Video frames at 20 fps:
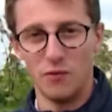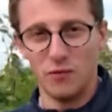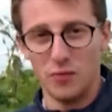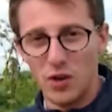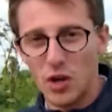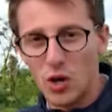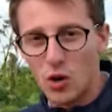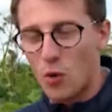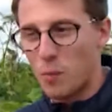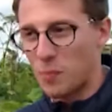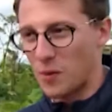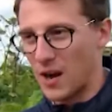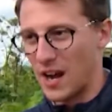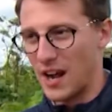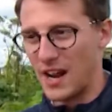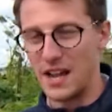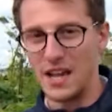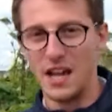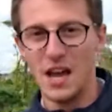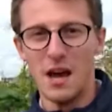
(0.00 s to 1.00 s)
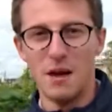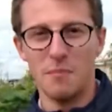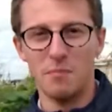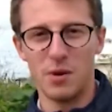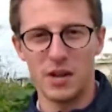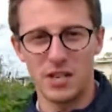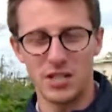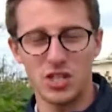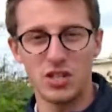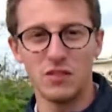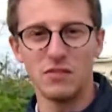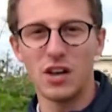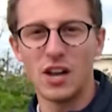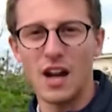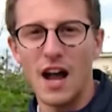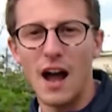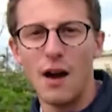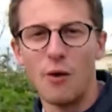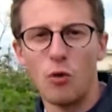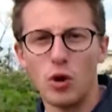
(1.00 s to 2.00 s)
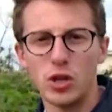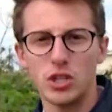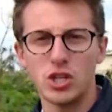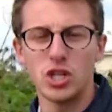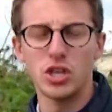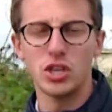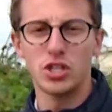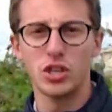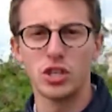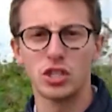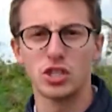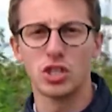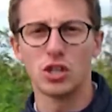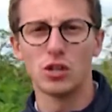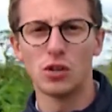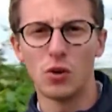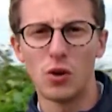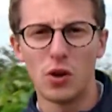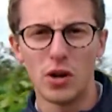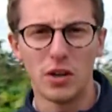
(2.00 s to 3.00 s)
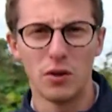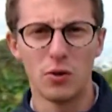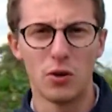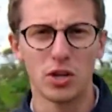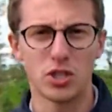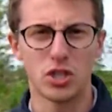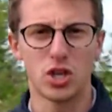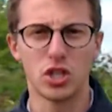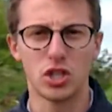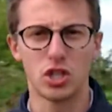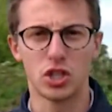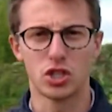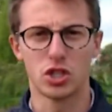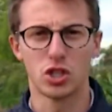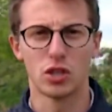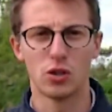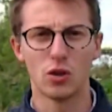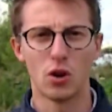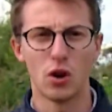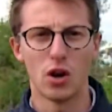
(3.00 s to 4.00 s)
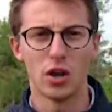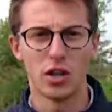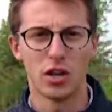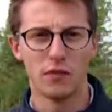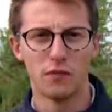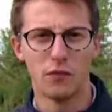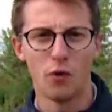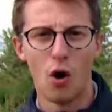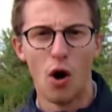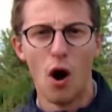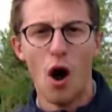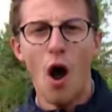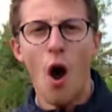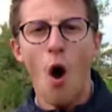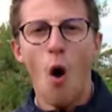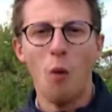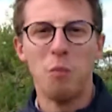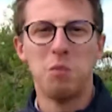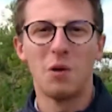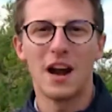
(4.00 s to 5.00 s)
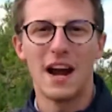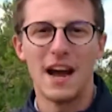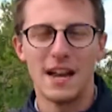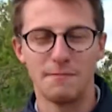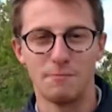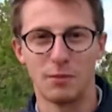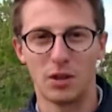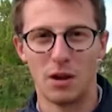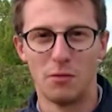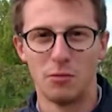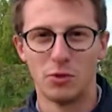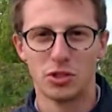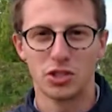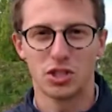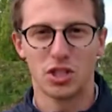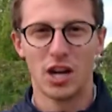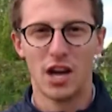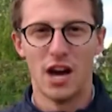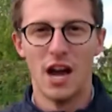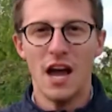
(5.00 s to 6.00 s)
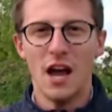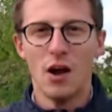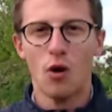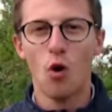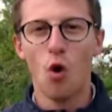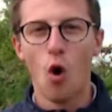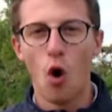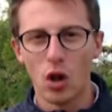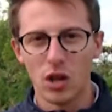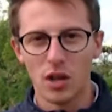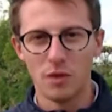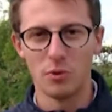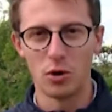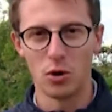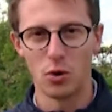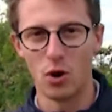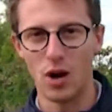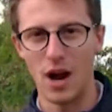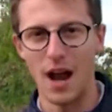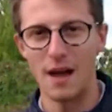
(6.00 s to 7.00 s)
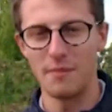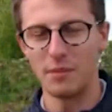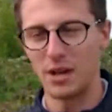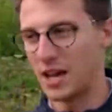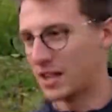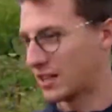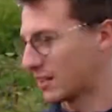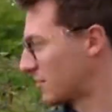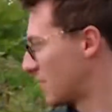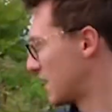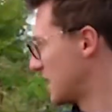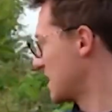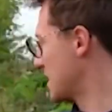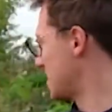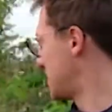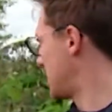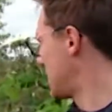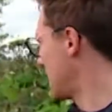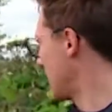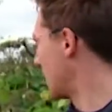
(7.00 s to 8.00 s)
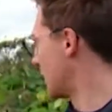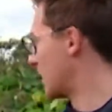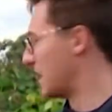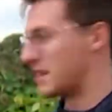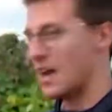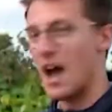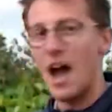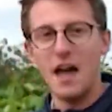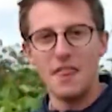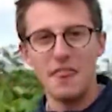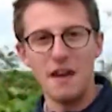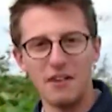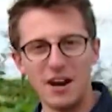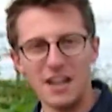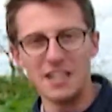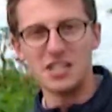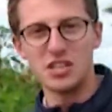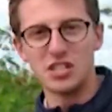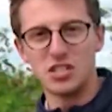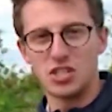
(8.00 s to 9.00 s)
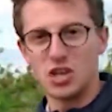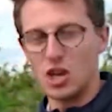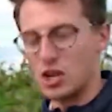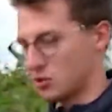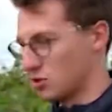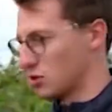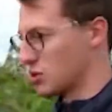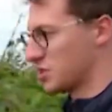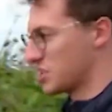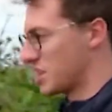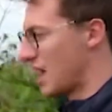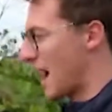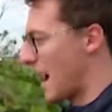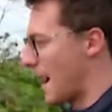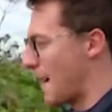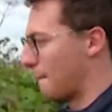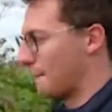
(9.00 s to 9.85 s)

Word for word: вырубкой борщевика очень тяжело и очень тяжело его убрать, потому что голыми руками этого не сделать. Давайте сейчас узнаем,